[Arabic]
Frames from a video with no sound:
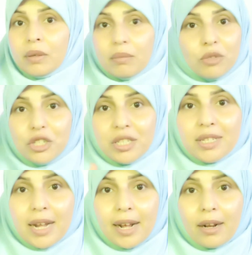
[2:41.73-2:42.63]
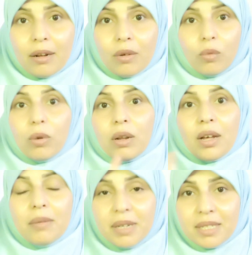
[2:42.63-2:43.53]
مش إسدال
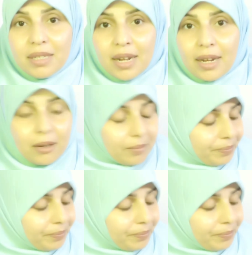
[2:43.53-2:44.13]
والله ما إسدال